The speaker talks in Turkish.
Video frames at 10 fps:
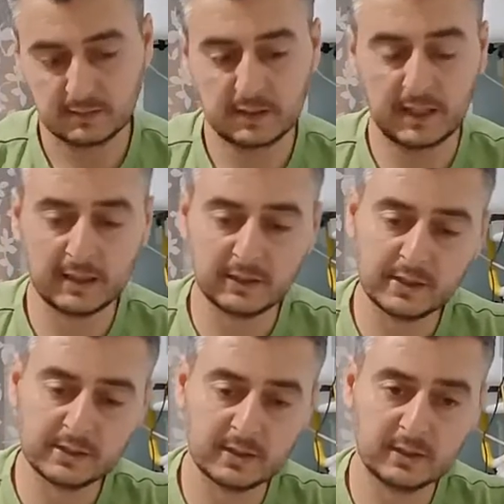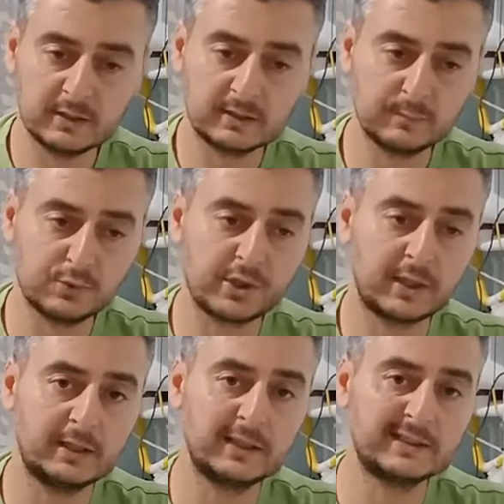eğer değiştirilirse bu
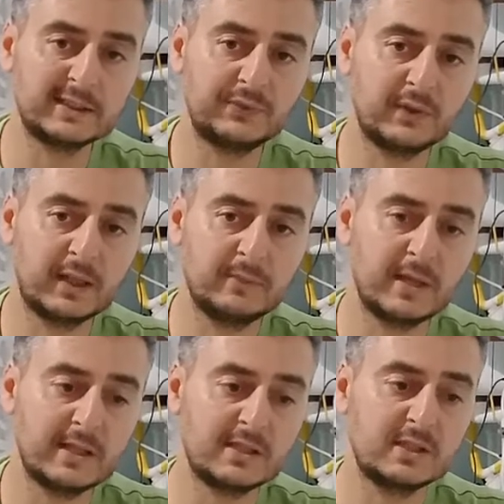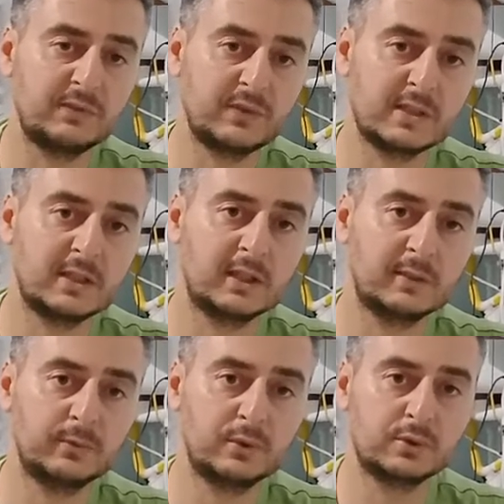şekilde sıfırlayıp eski şifresini
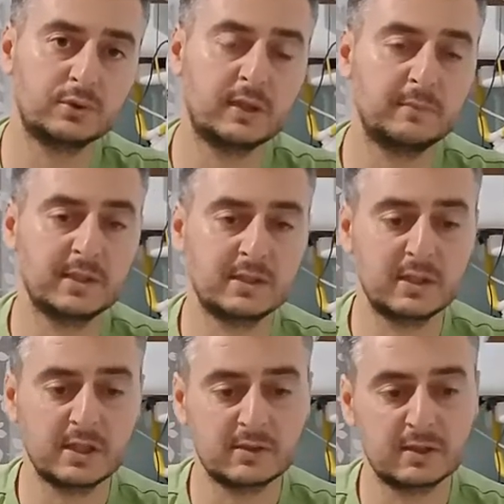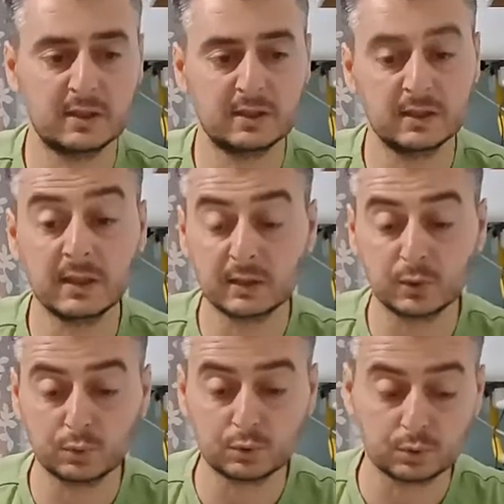alabiliyorsunuz. Yani birisi değiştirdi ya da
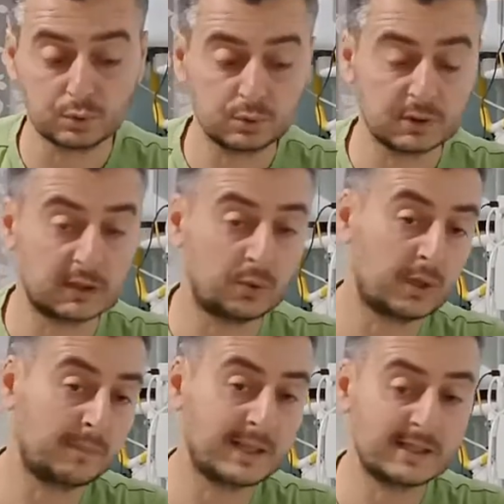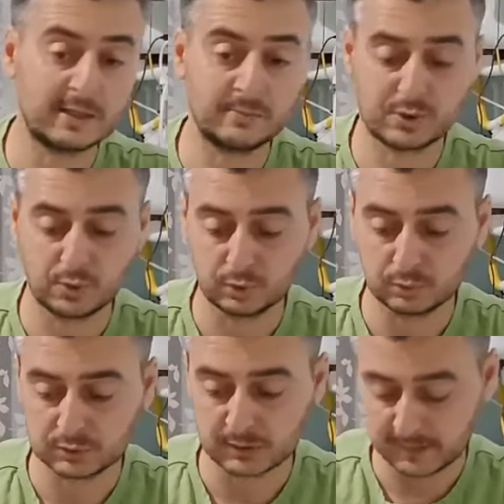unuttunuz ya da ona benzer bir şey
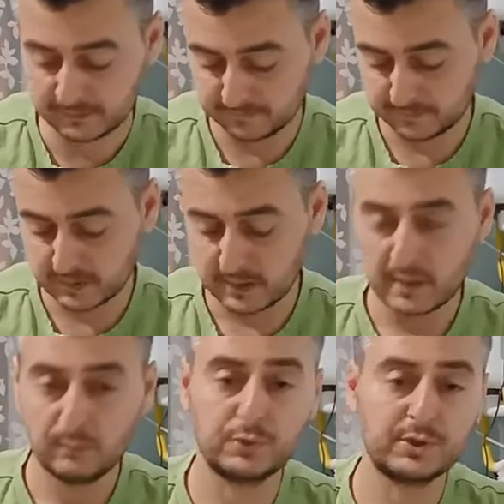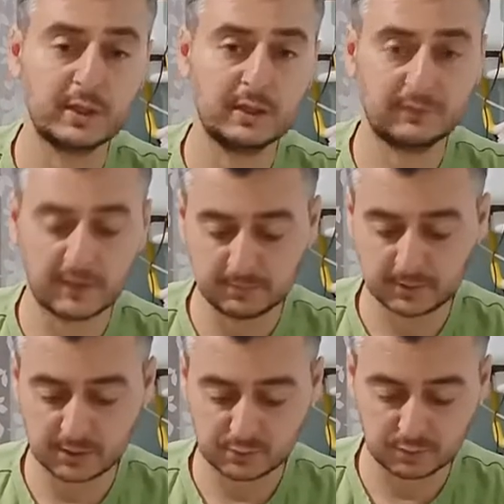olduğu zaman bu şekilde
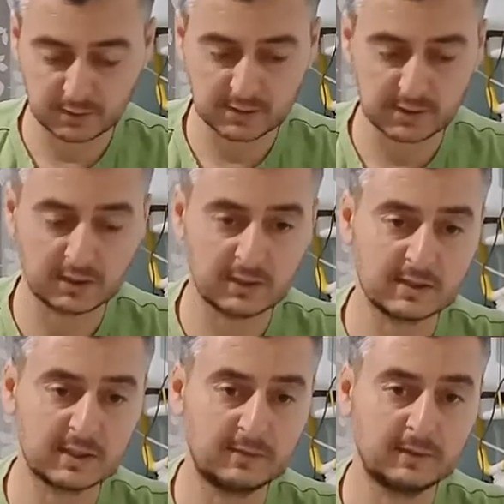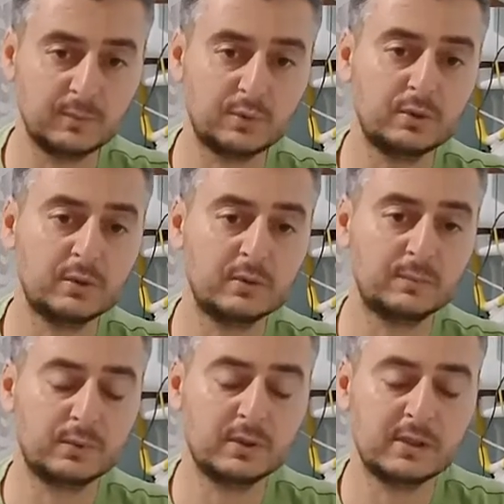fabrikasyona çektiğiniz zaman bütün
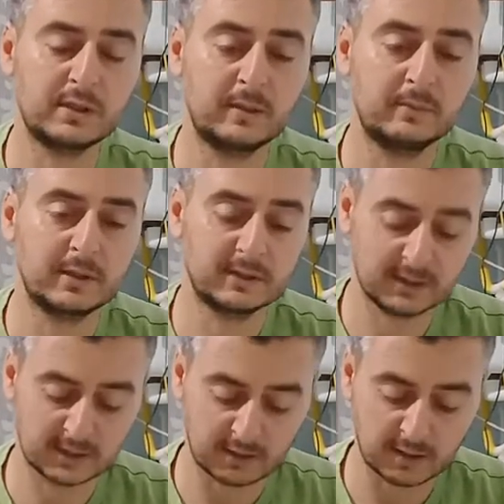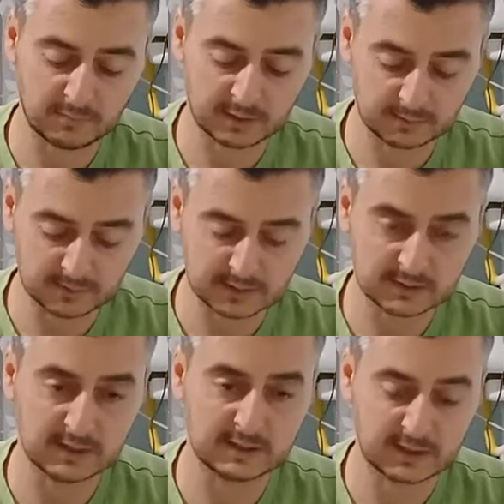işlemlerinize devam
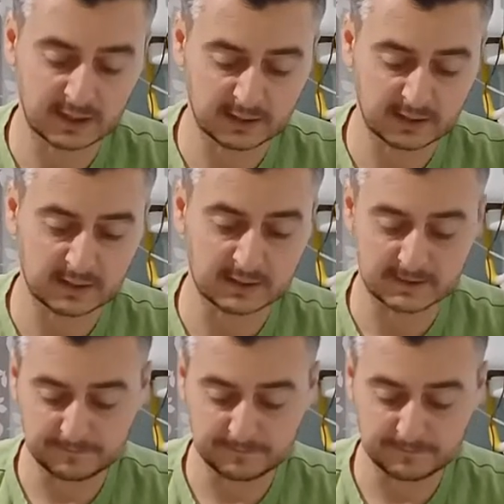edebilirsiniz. Eski haline gelir.